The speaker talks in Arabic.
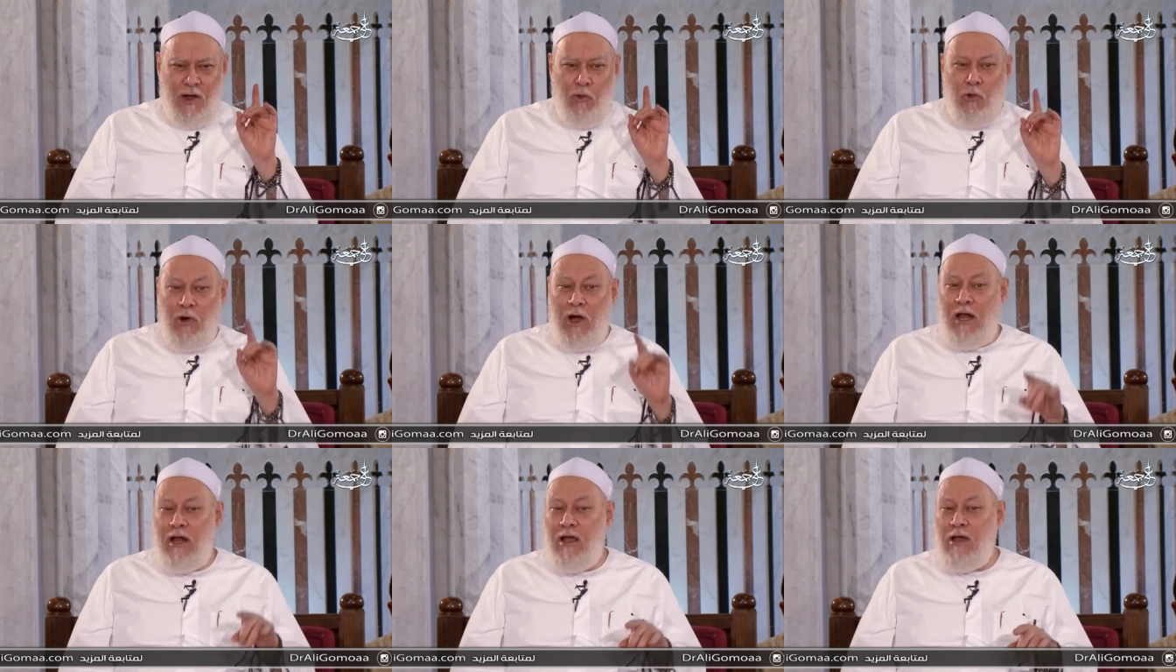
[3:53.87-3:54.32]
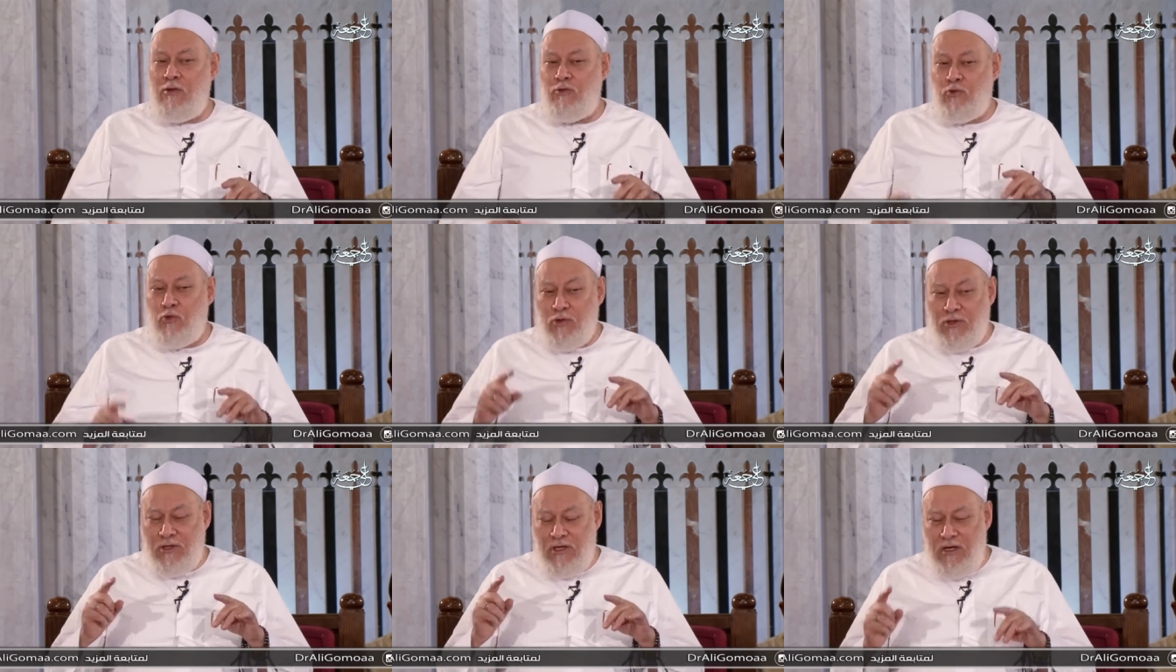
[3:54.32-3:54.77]
ولا
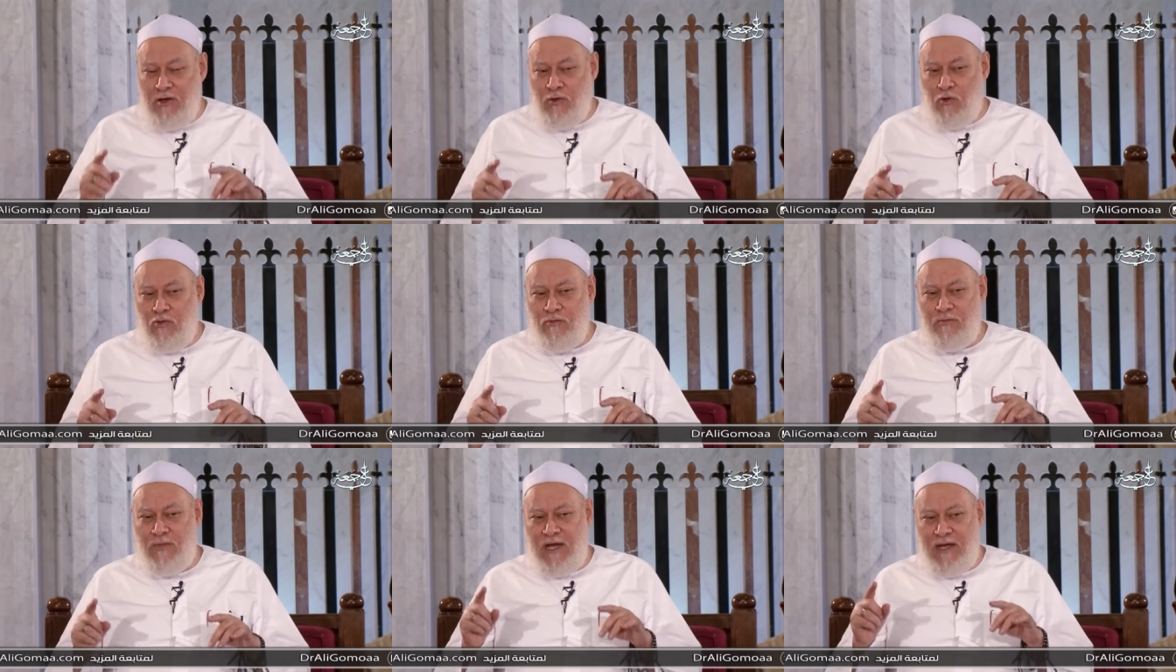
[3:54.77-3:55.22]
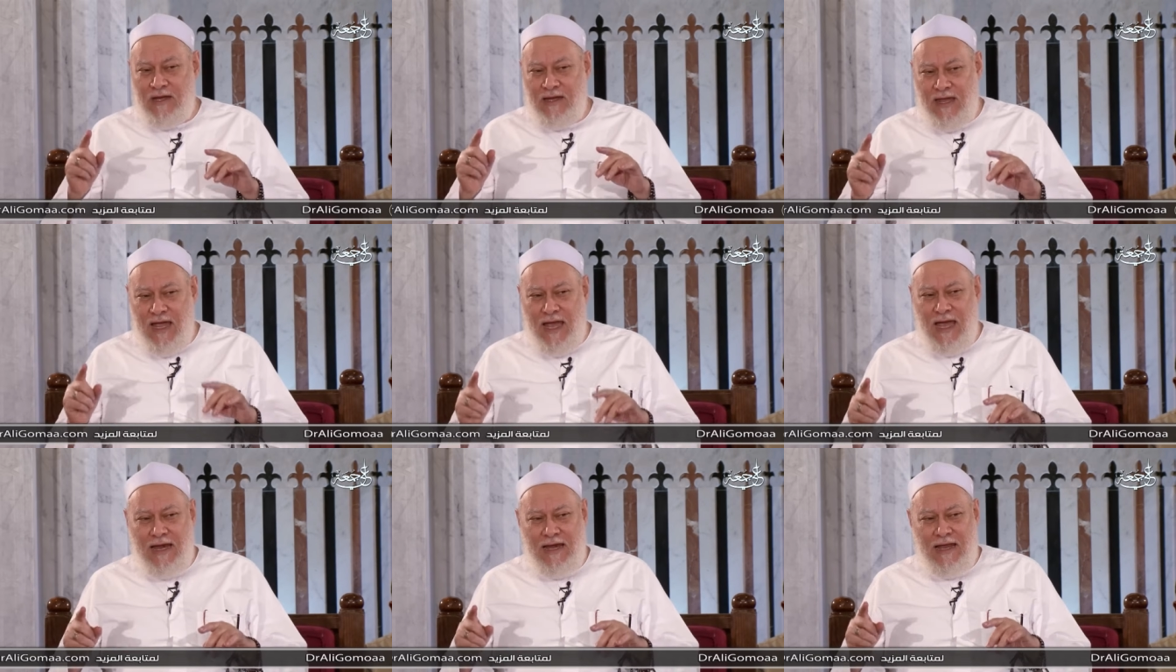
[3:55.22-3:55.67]
تطيع من
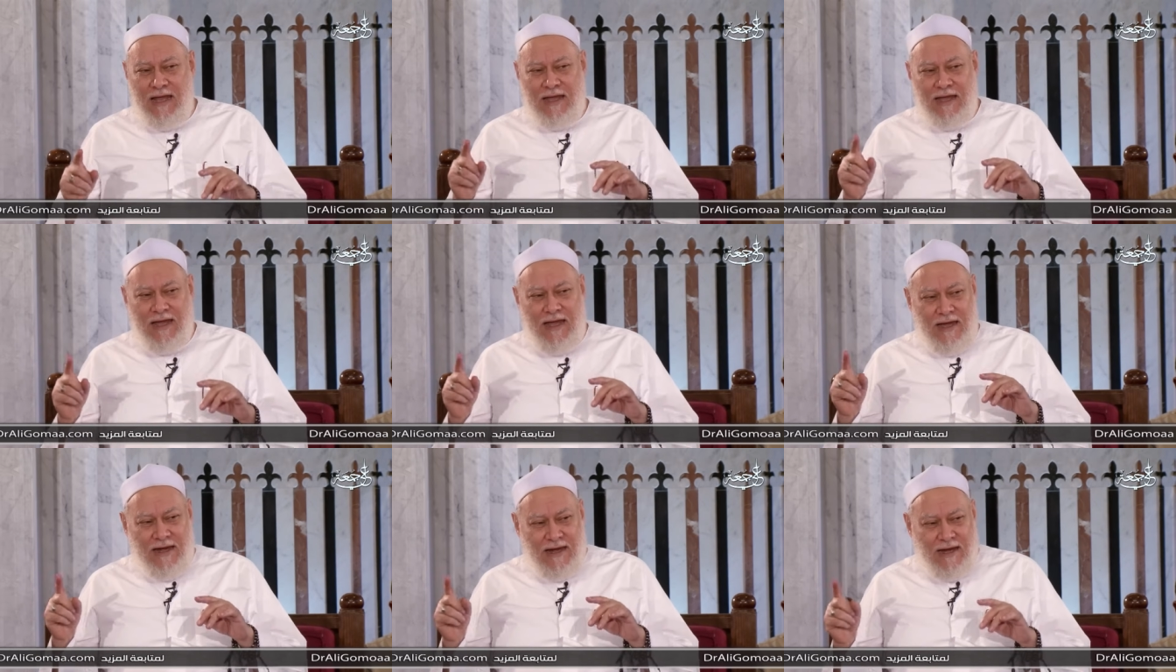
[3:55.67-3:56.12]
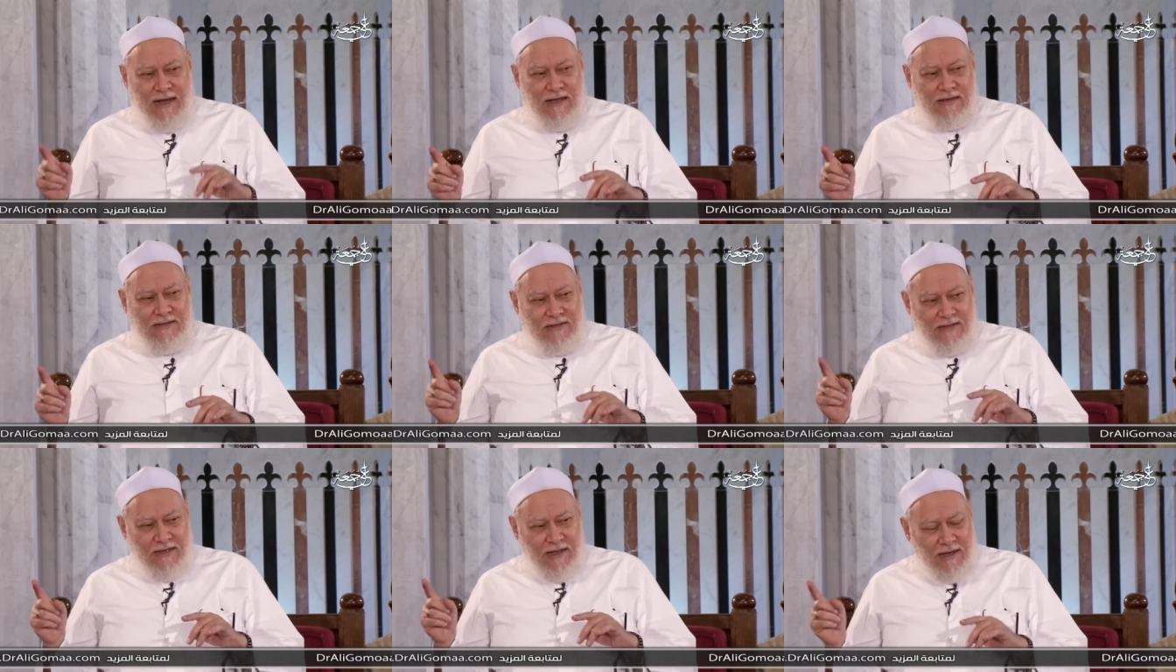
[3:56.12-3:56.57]
كان خارج
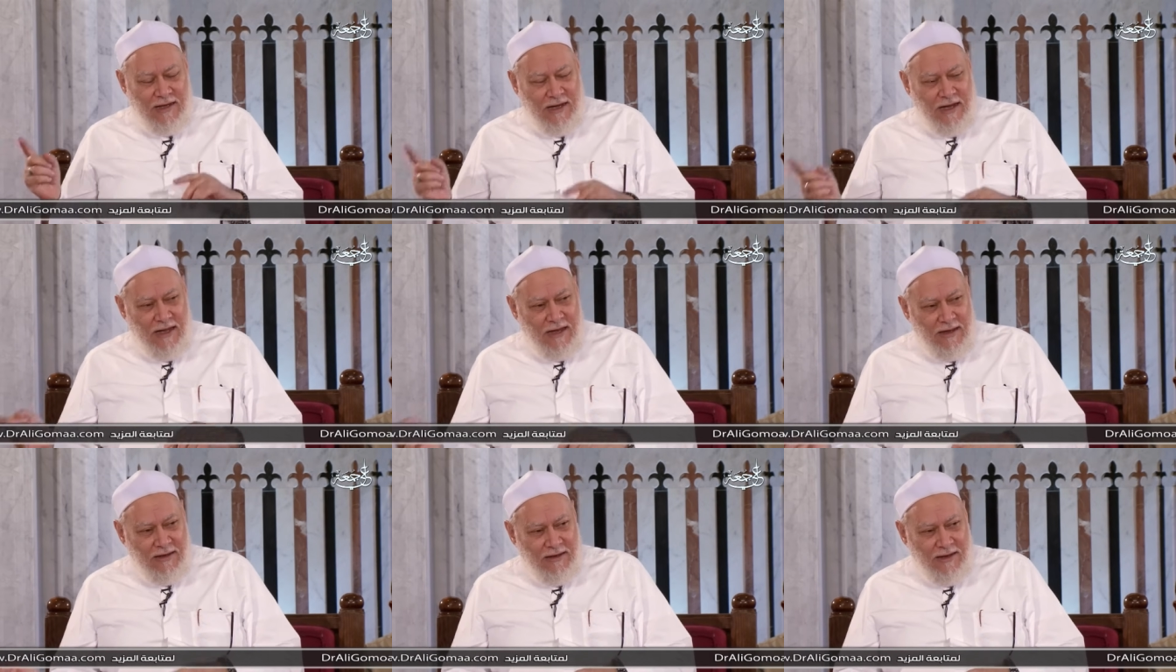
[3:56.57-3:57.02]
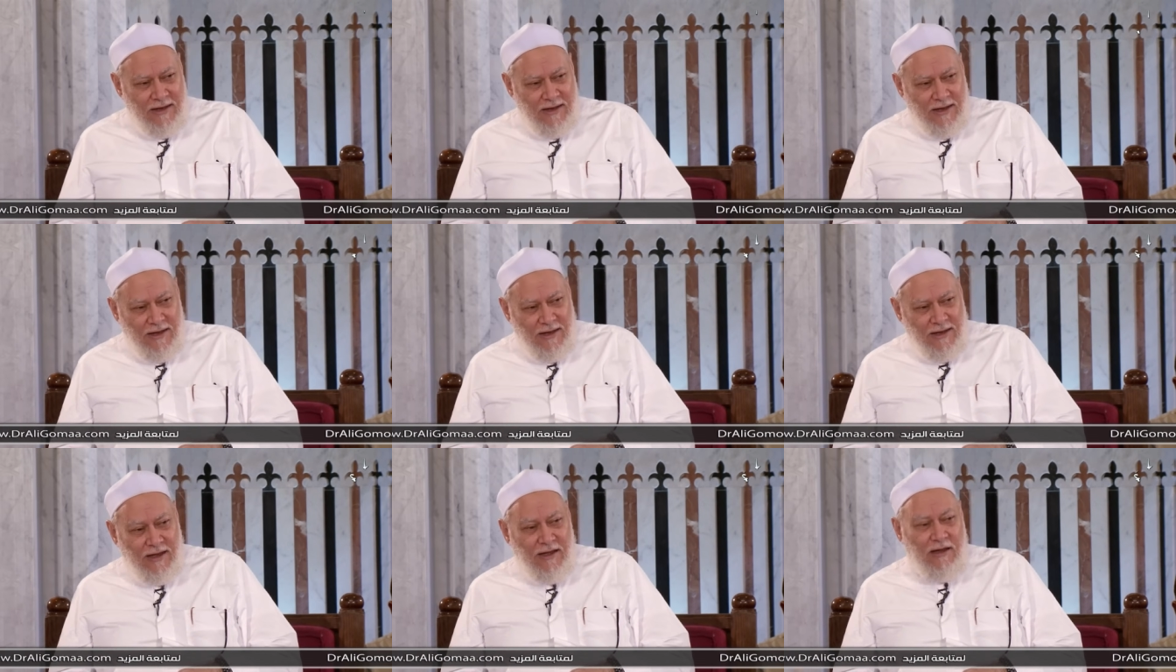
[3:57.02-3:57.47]
الصلاه
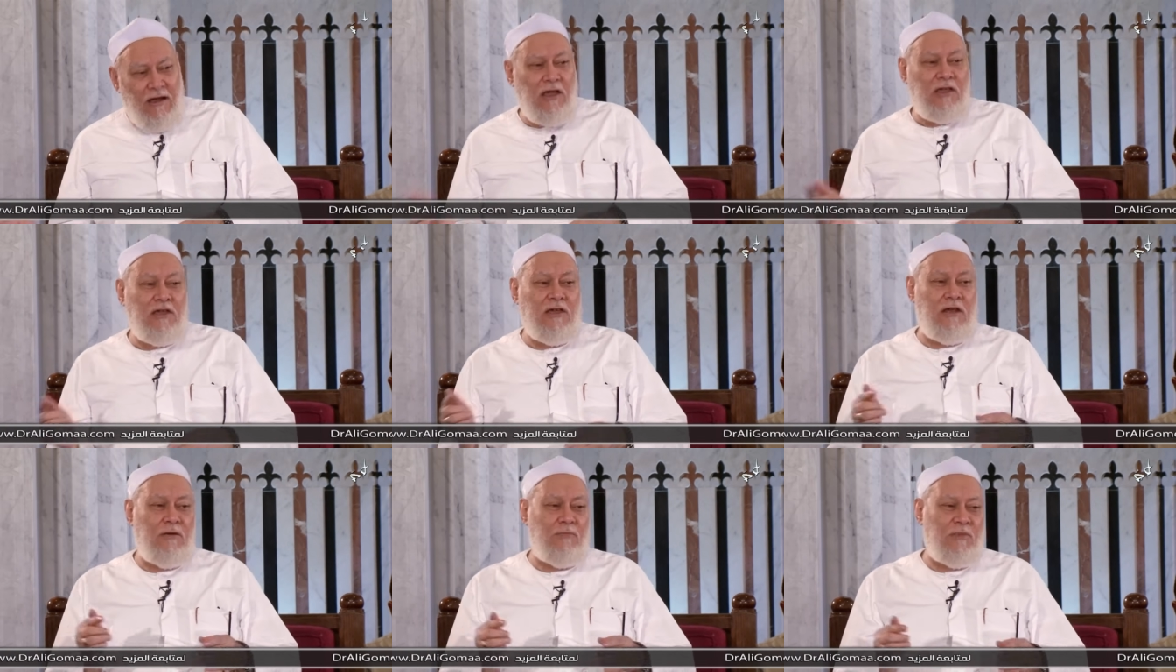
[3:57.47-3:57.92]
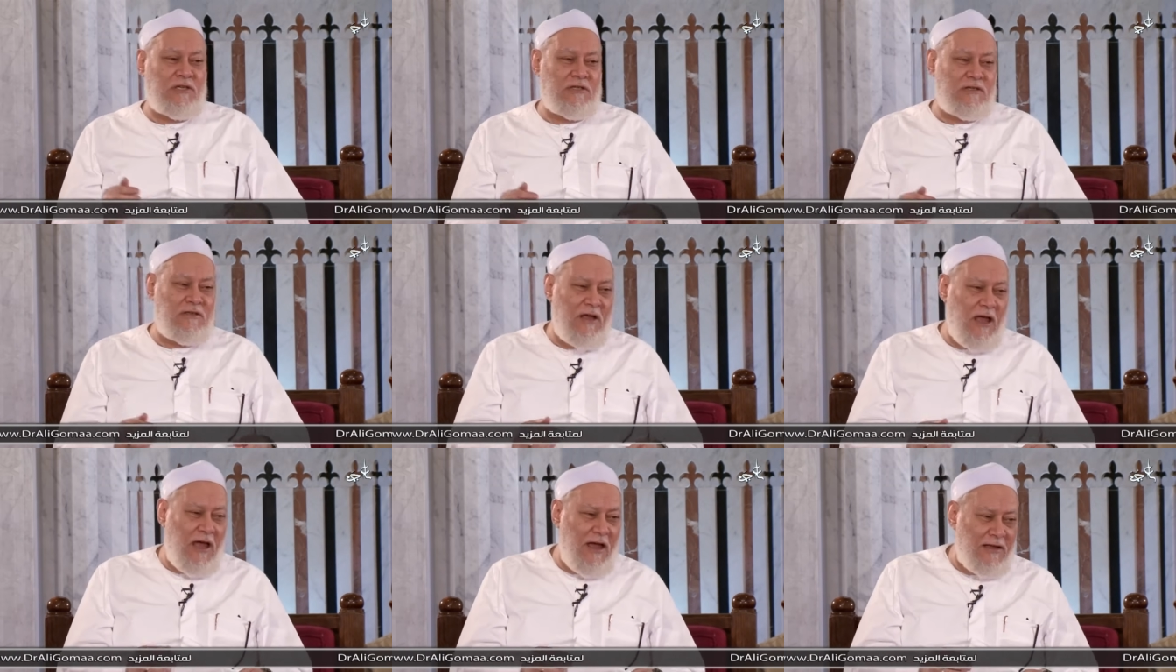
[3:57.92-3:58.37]
لغير
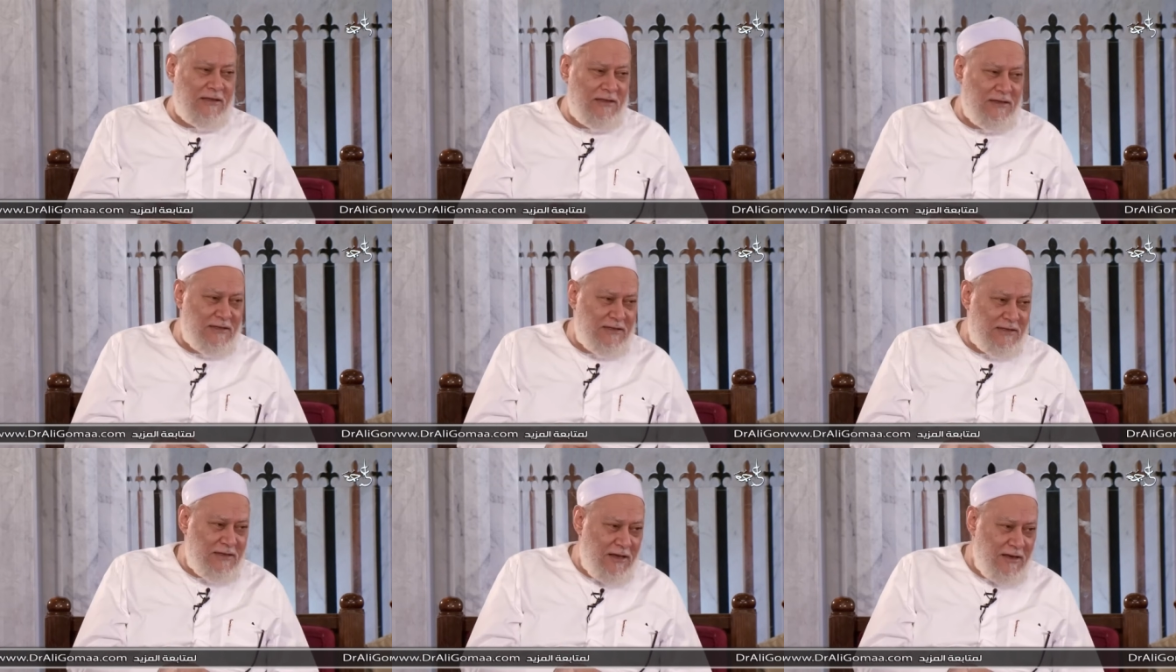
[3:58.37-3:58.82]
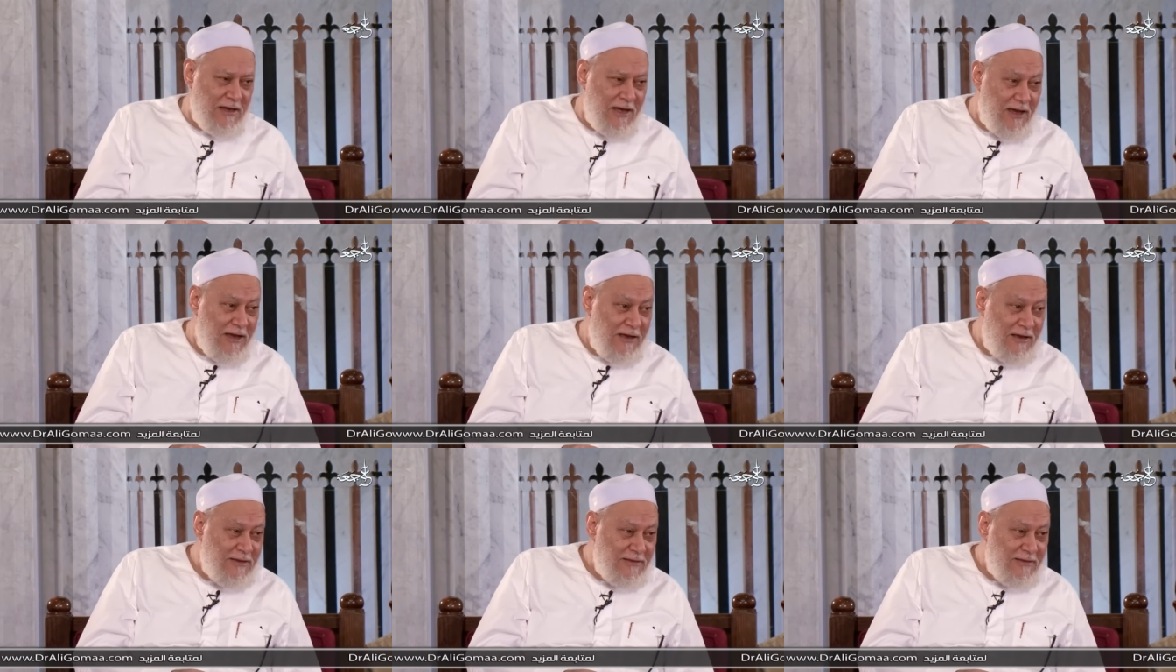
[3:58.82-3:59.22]
مصلحه الصلاه